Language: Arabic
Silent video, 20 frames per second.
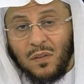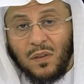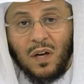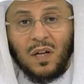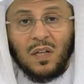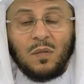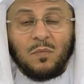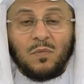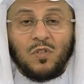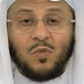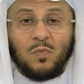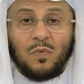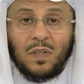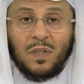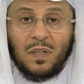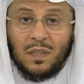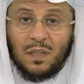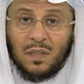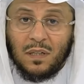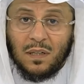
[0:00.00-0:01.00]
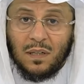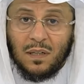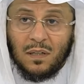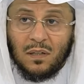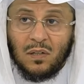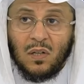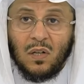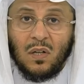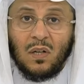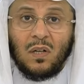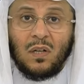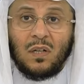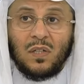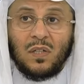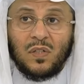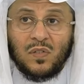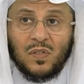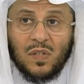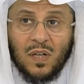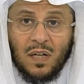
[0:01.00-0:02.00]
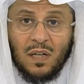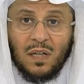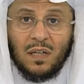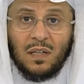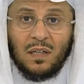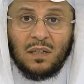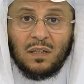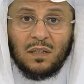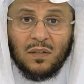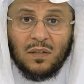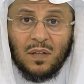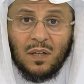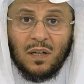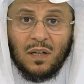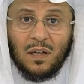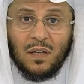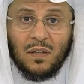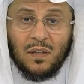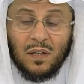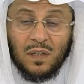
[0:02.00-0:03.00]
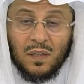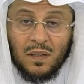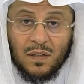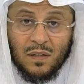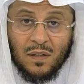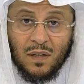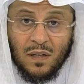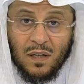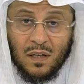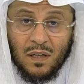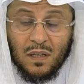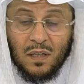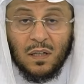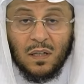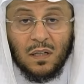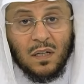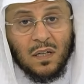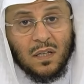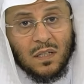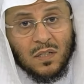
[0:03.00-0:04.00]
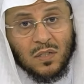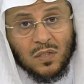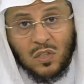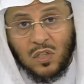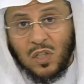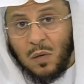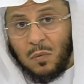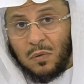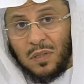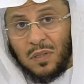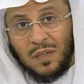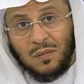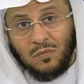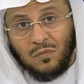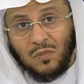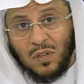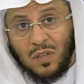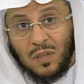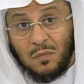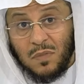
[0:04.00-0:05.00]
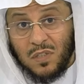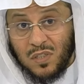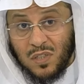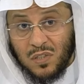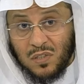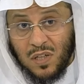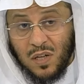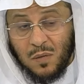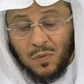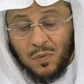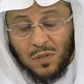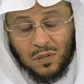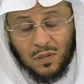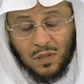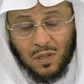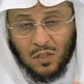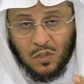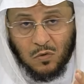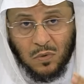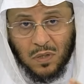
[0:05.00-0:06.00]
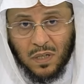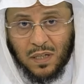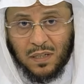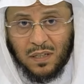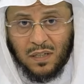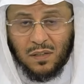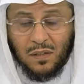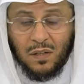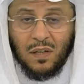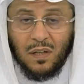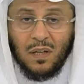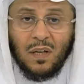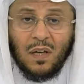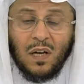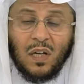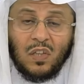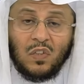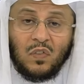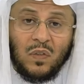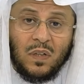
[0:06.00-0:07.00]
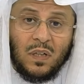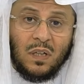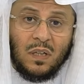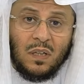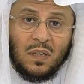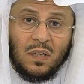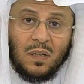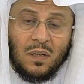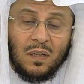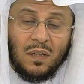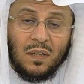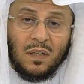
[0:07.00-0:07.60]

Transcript: ظالمة اصبر عليها انصحها عظها ذكرها إذا استجابت الحمد لله ما استجابت أنت بالخيار أنت في حل